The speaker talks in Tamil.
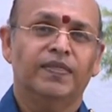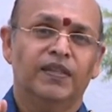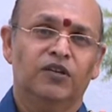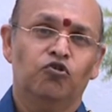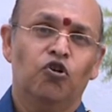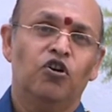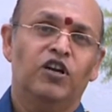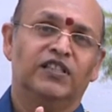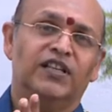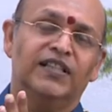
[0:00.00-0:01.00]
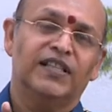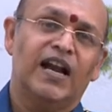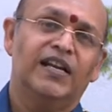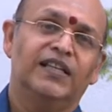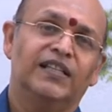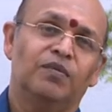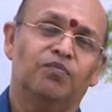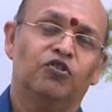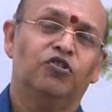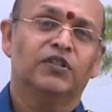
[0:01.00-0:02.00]
அந்த உலோகத்தில் தானியத்தை
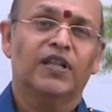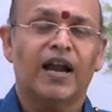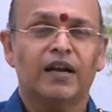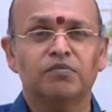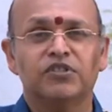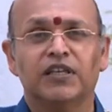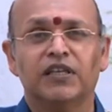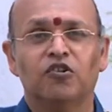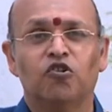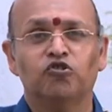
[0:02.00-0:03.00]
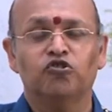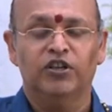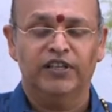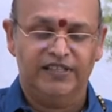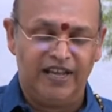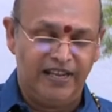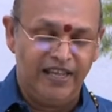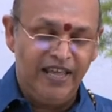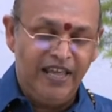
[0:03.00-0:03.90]
போட்டு தானம் செய்யுங்கன்னு சொல்லி சரி